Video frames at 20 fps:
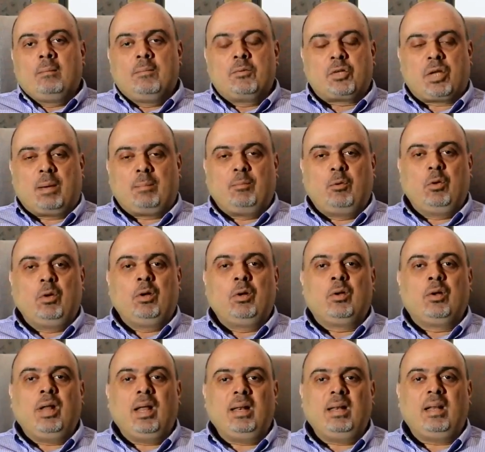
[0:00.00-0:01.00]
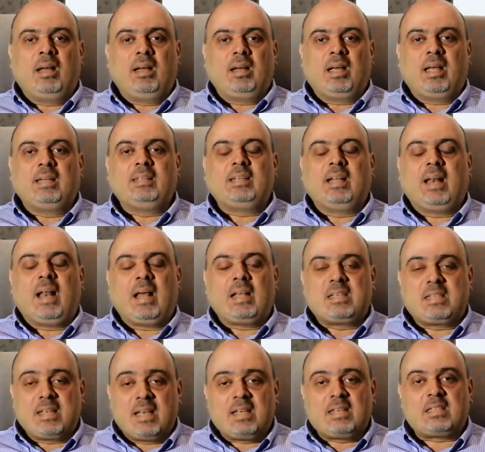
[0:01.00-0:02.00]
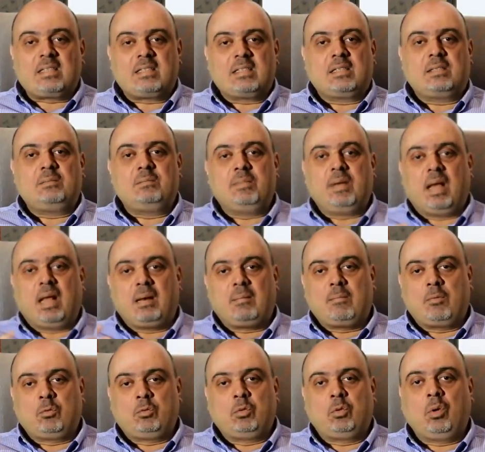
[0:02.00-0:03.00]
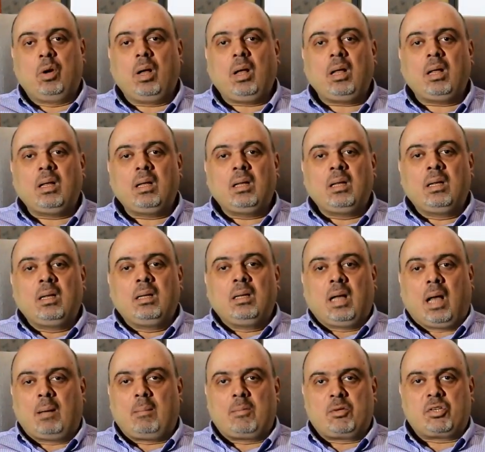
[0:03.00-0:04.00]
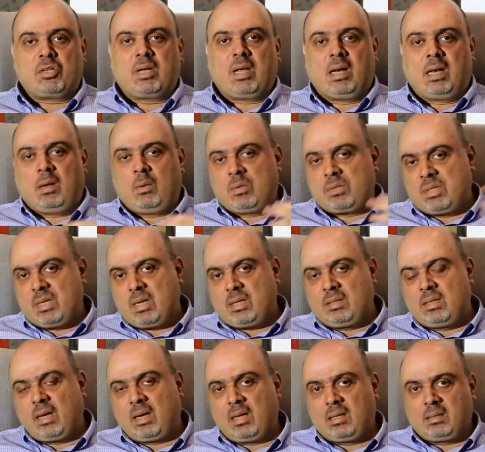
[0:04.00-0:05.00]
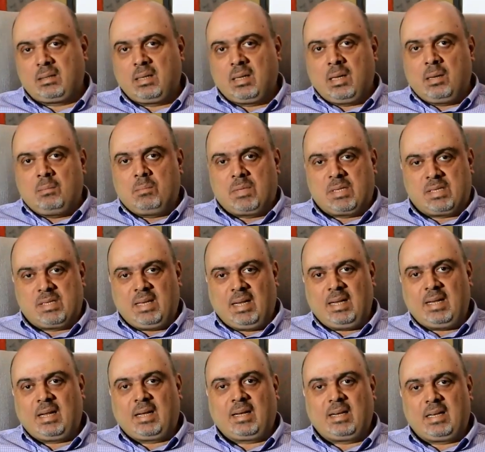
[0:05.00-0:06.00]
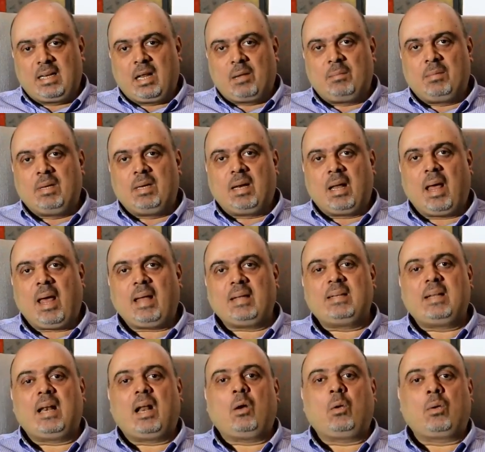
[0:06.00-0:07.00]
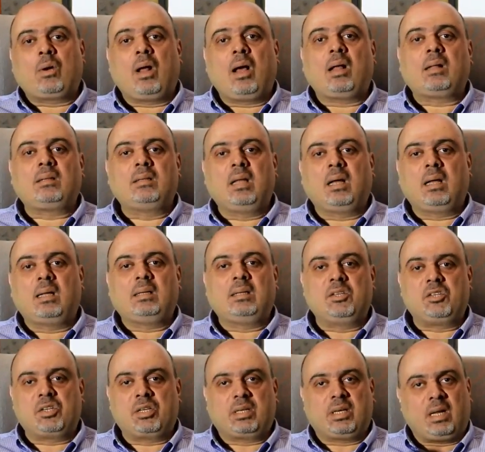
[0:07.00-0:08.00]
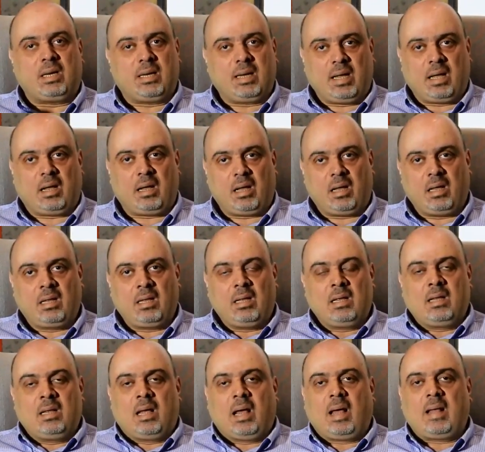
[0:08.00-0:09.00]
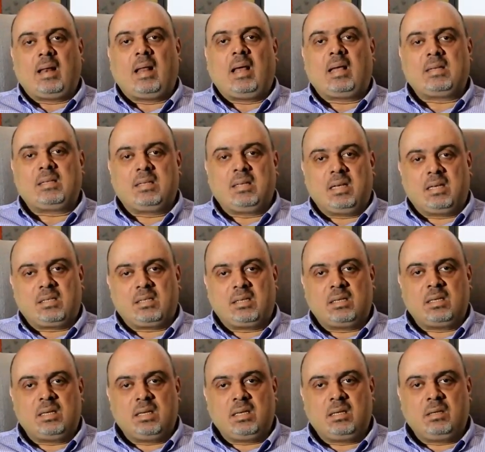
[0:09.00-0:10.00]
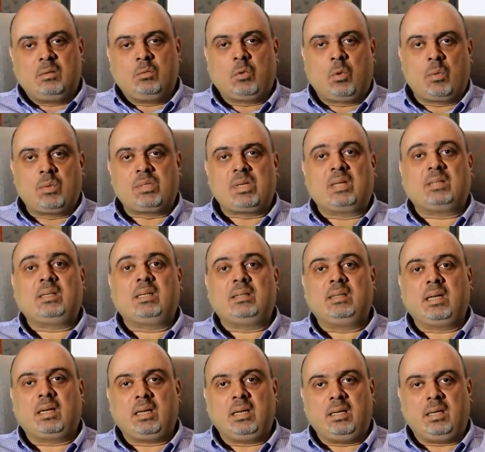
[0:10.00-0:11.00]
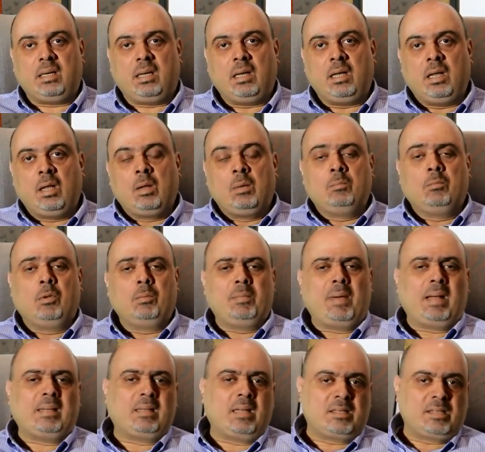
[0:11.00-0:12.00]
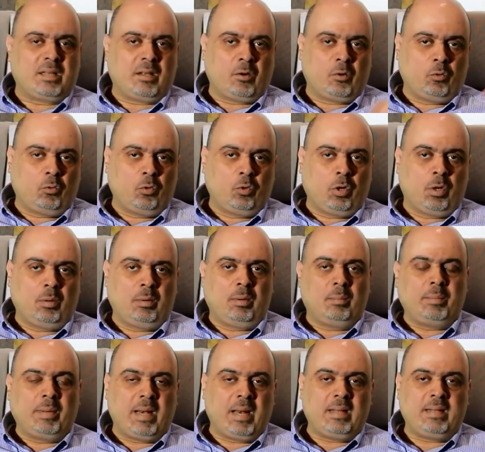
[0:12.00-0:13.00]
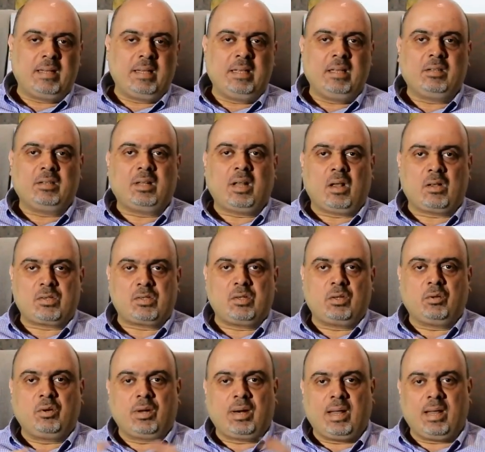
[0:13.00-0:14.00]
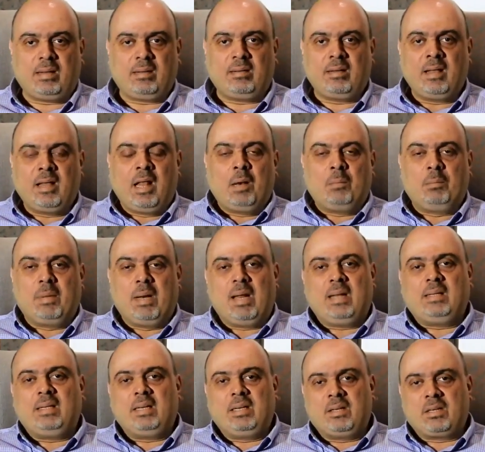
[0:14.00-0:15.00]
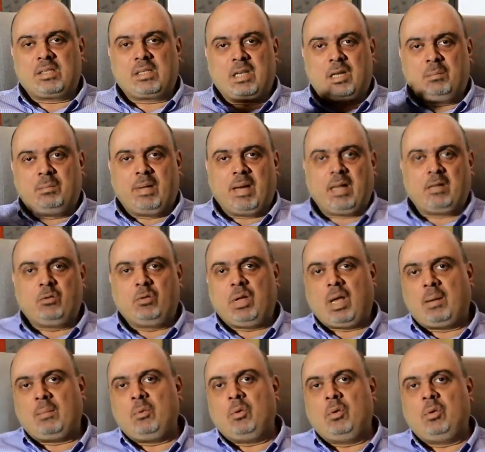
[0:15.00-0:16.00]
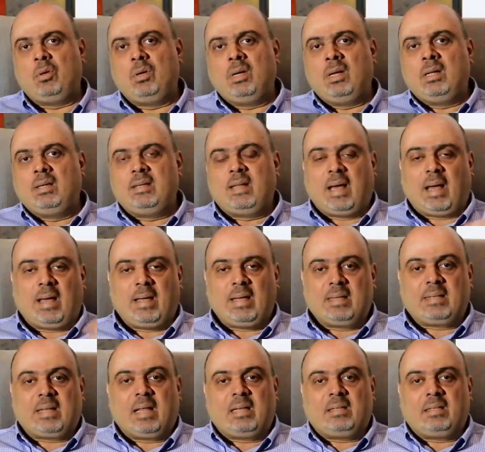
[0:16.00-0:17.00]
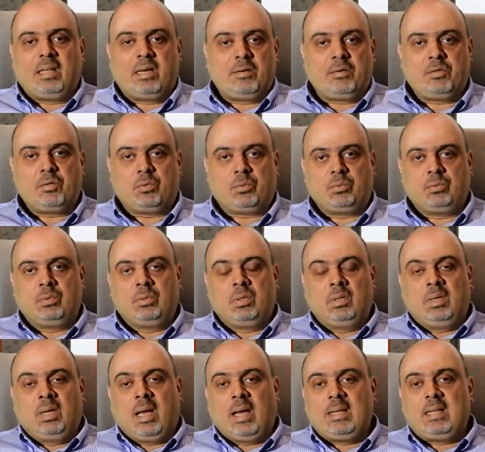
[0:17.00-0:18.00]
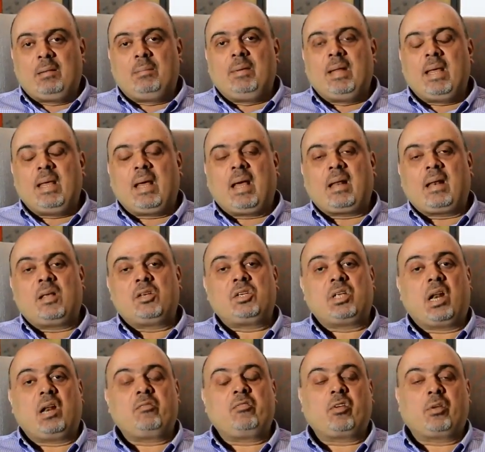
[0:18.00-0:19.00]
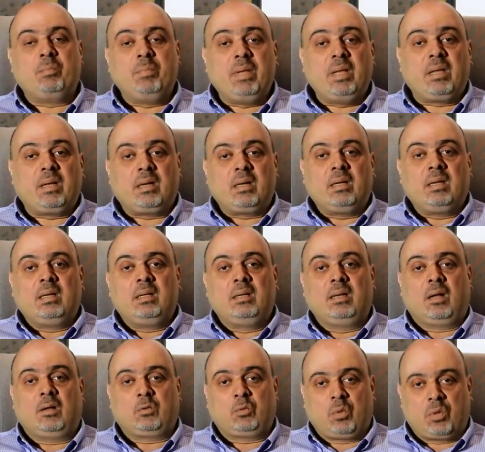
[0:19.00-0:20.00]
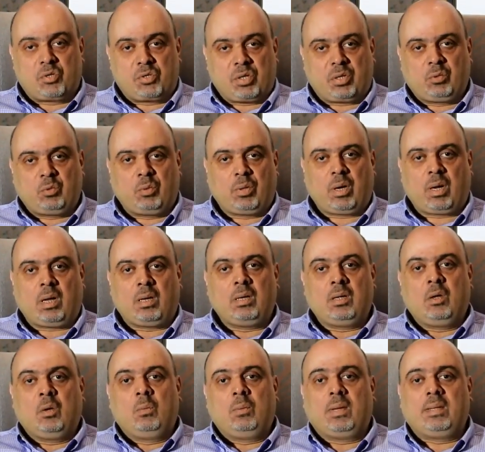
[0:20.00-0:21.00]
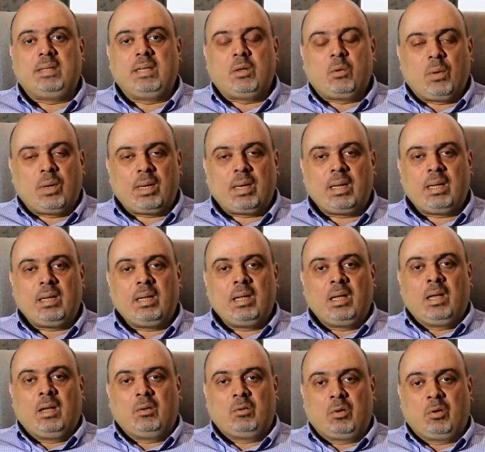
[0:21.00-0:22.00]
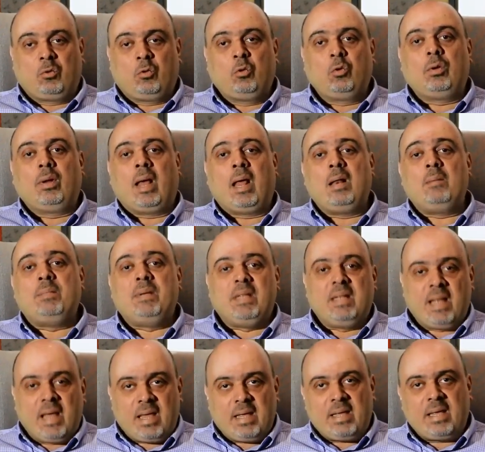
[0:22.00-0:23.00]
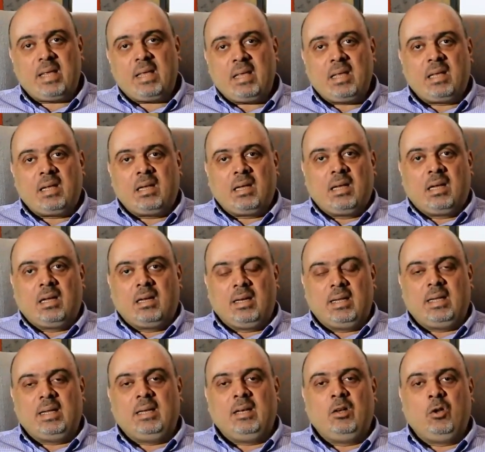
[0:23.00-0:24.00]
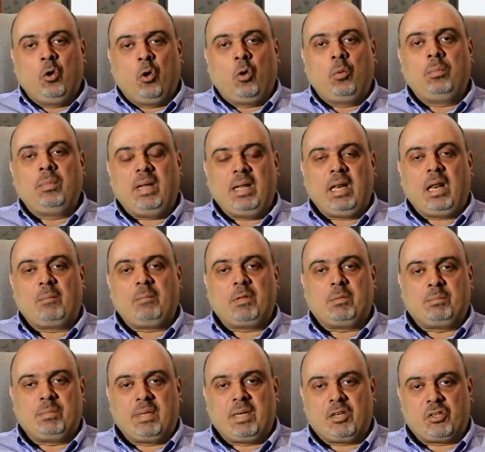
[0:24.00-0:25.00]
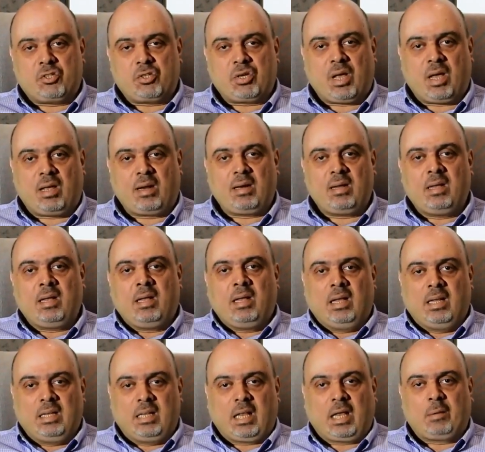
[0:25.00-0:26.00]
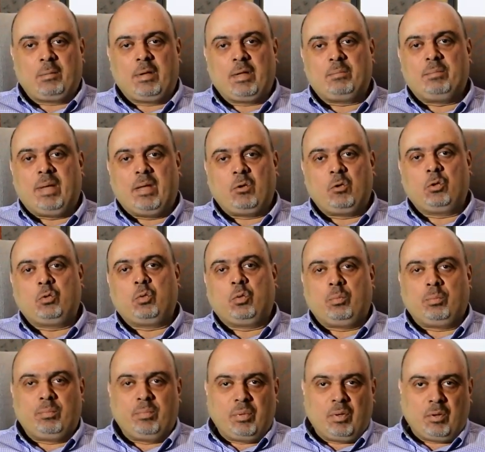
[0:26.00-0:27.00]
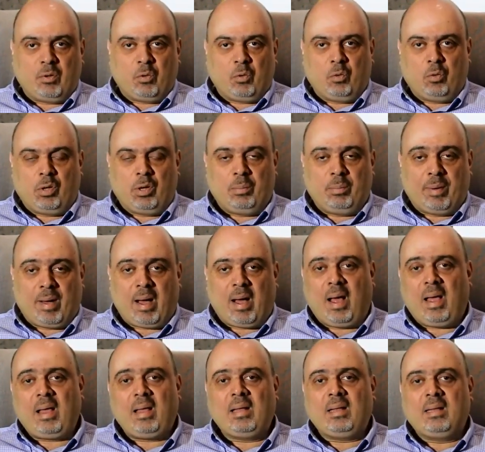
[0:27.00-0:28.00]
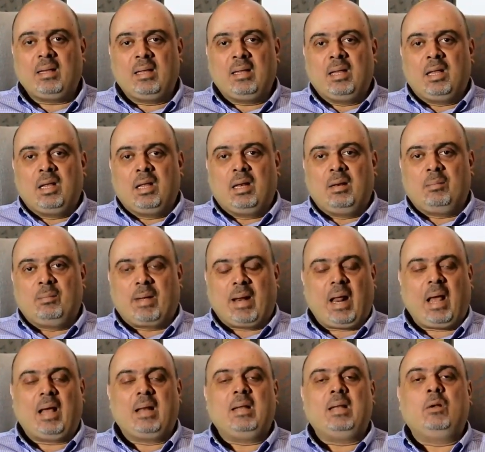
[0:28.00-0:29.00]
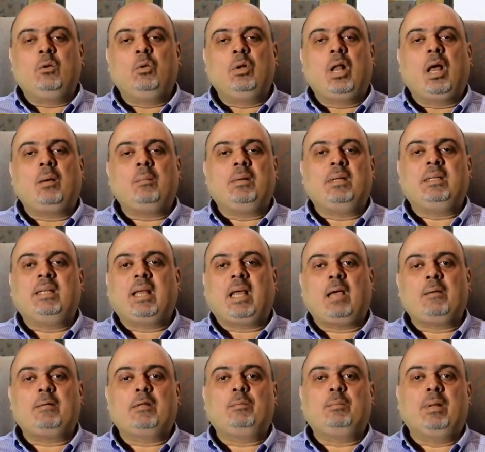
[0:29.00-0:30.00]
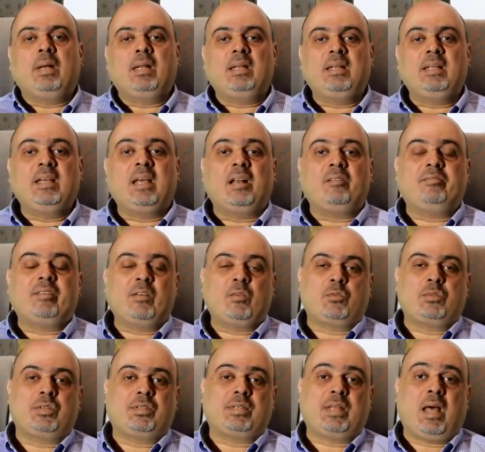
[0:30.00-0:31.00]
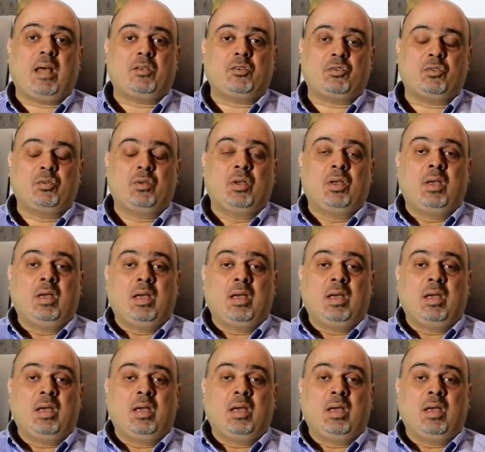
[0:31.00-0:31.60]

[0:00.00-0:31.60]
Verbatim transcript: مش عم بقول انه نحن كنا الاساس بهالموضوع اما شكلنا وسيله ضغط بس نحن كنا من احدى الاوراق الضغط اللي شكلناها على السياسيين ووزاره الداخليه من بعدها صار يقولوا البلديه يطلعوا سلوغانات بلديه نص البلد يعملوا دعايات على التلفزيون هيدا بلاقي انا شرف كبير لانطون شخطوره ردي كواني انه نكون هالبدايه لليوم نحن ب 8 الشهر انتخابات بيروت والبقاع المرحله الاولى من انتخابات بلديه 2016